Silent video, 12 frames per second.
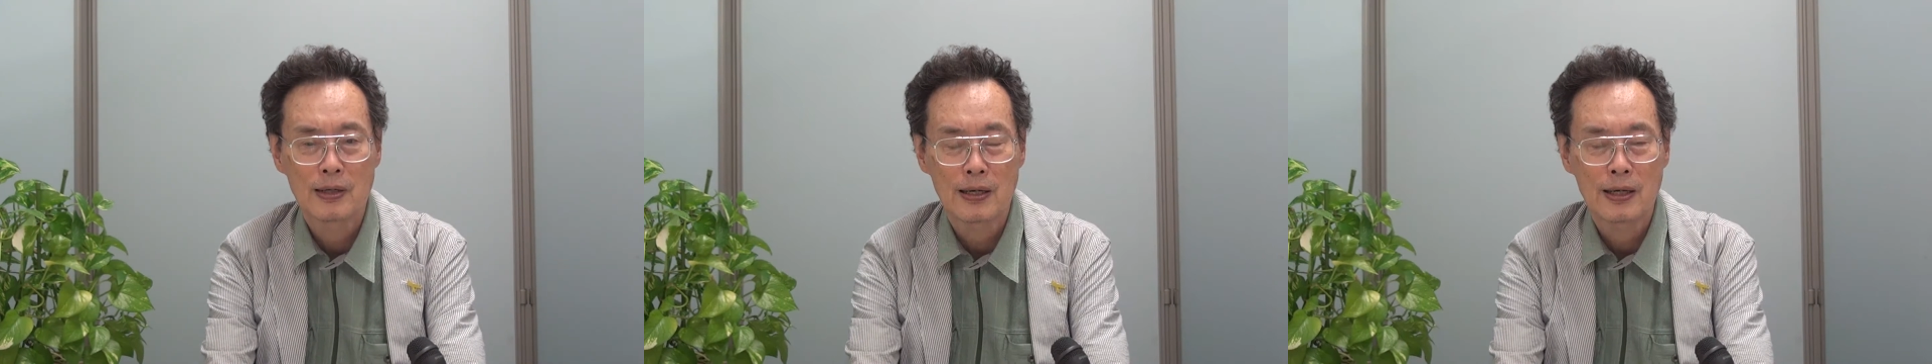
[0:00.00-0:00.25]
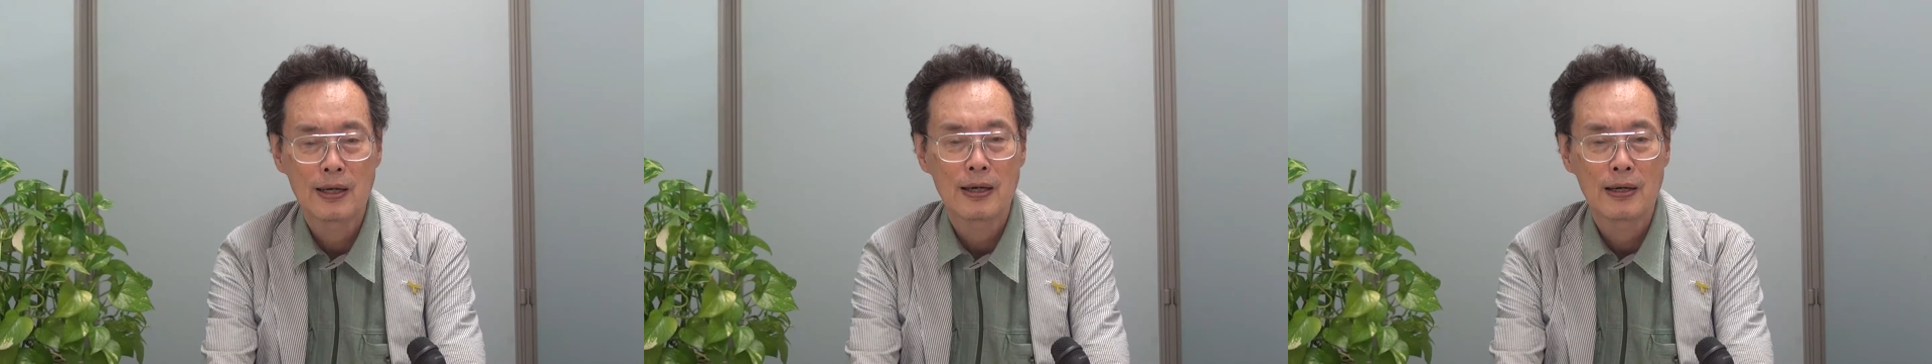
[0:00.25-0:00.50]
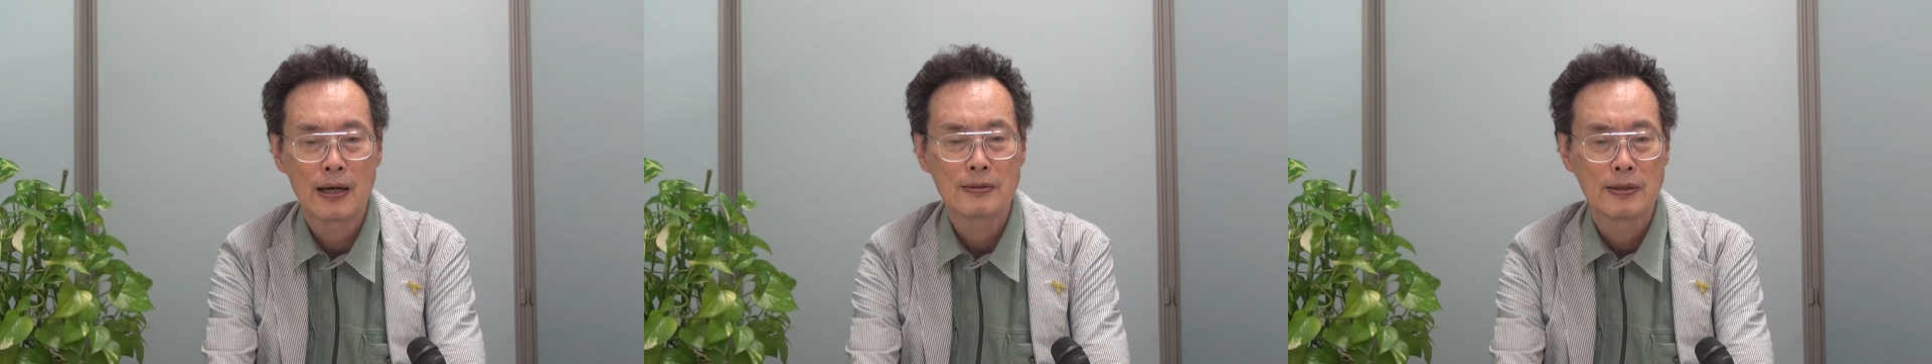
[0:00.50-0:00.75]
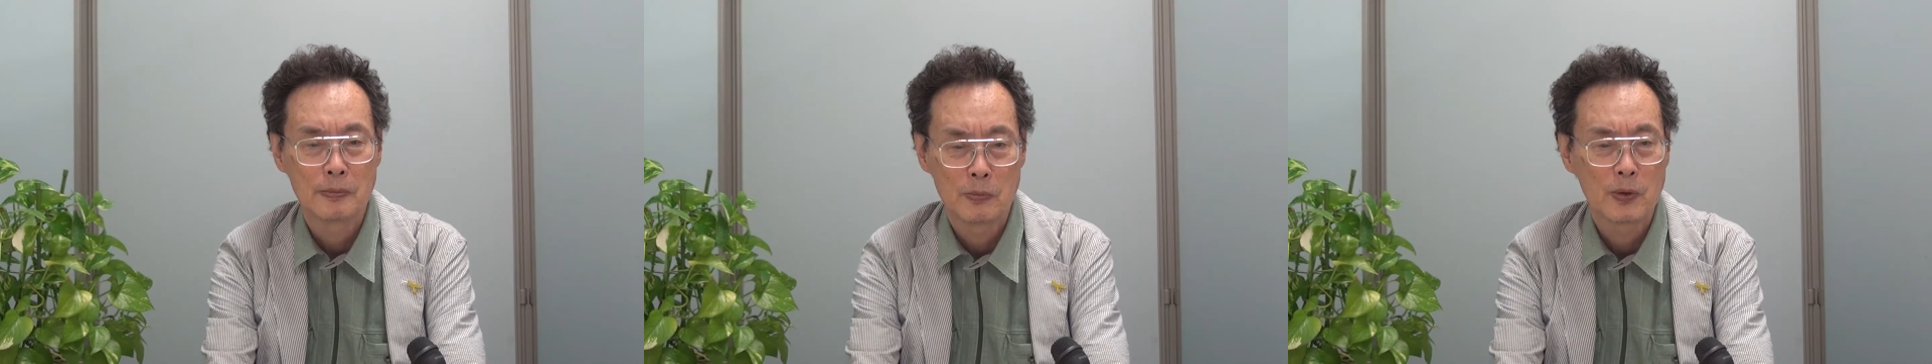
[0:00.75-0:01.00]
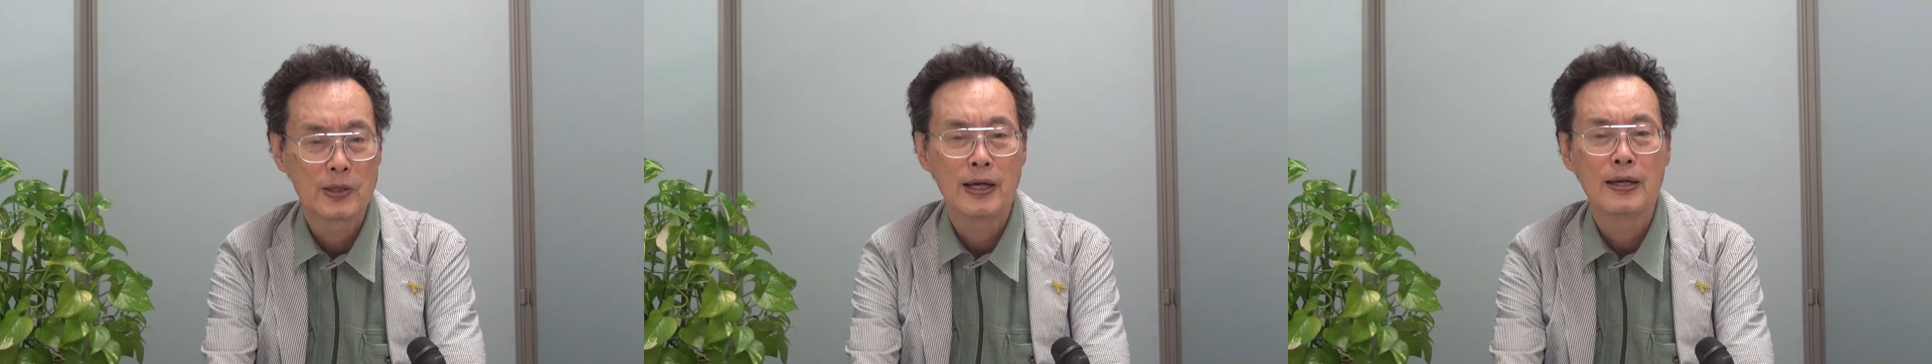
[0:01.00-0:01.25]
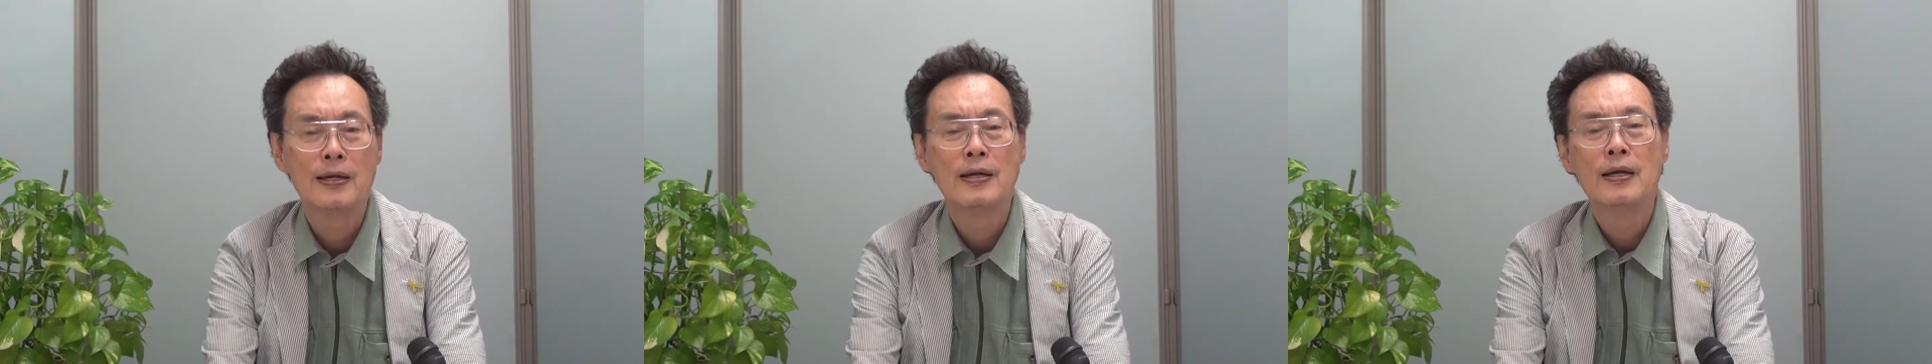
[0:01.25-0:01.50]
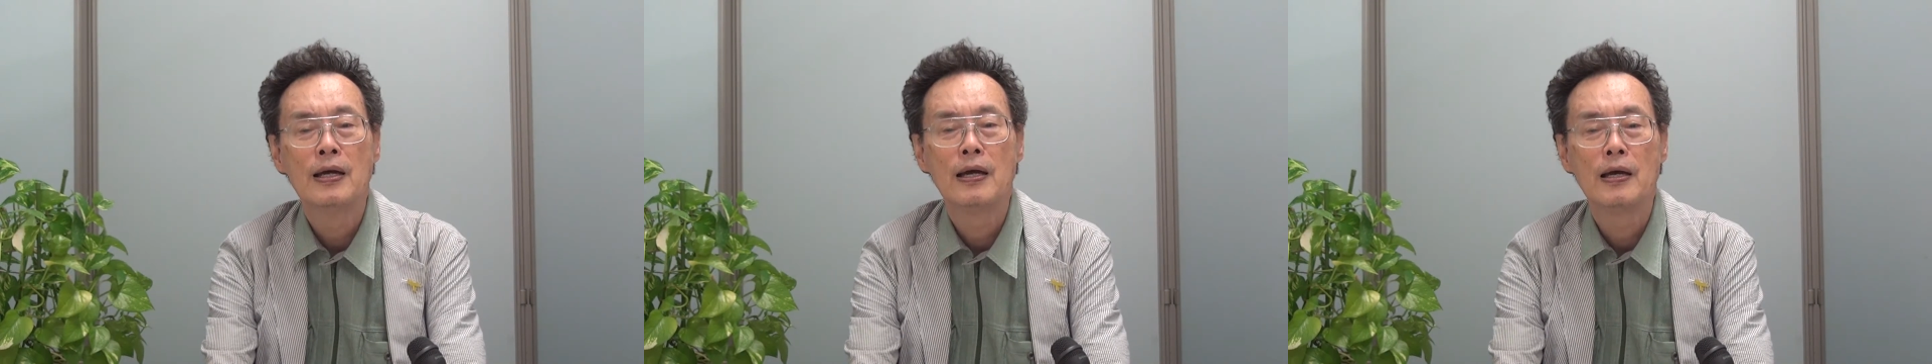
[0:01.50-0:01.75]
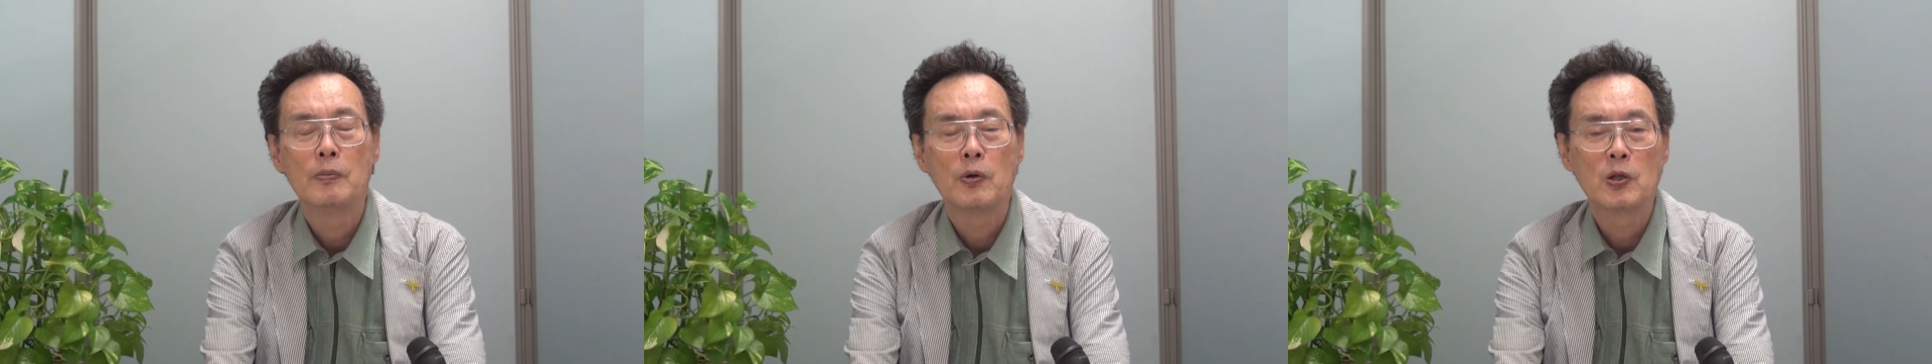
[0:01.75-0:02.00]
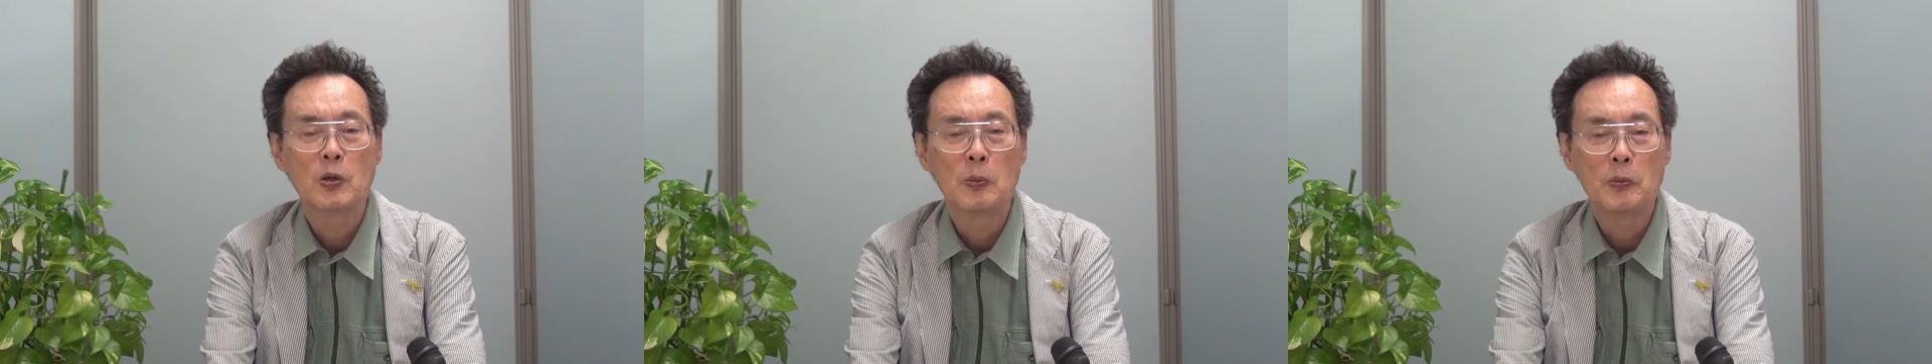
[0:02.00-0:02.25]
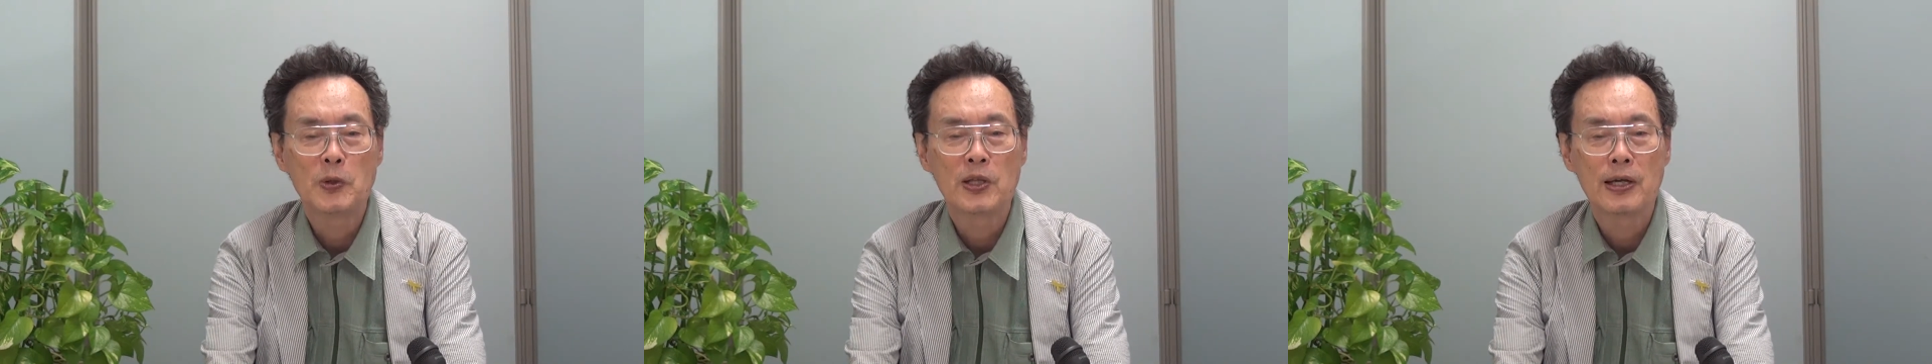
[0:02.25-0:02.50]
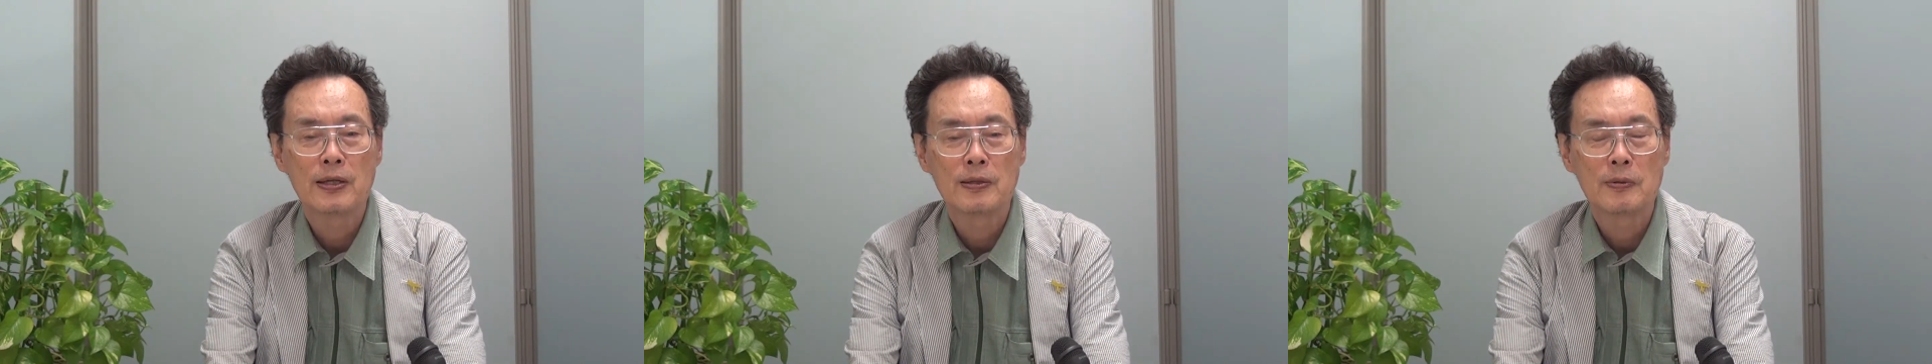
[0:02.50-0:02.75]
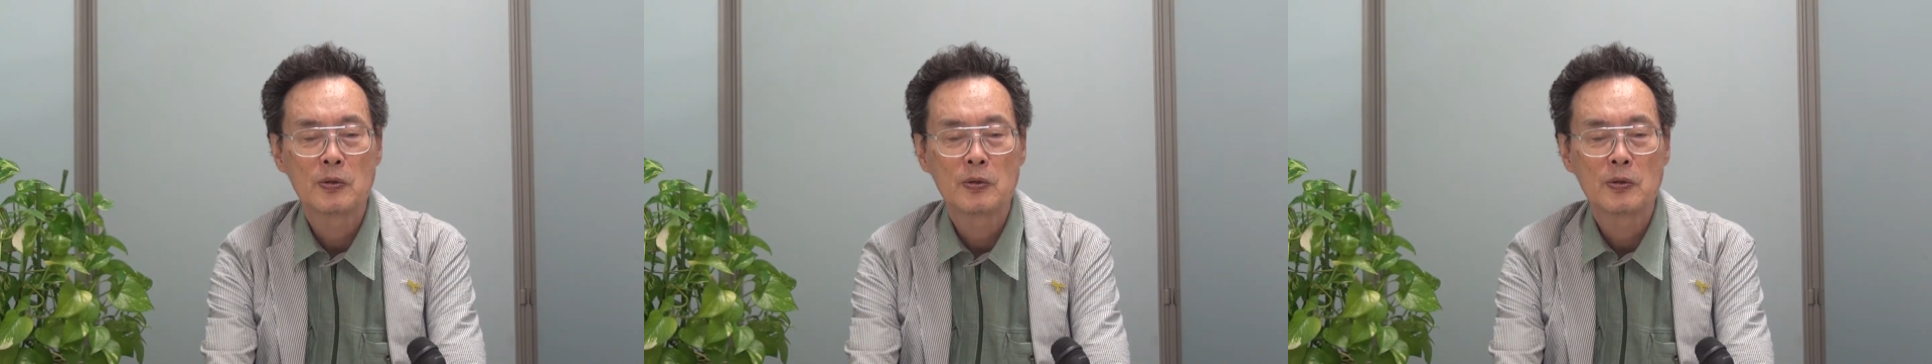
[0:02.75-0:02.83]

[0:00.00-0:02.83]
加計学院問題、えー、森友問題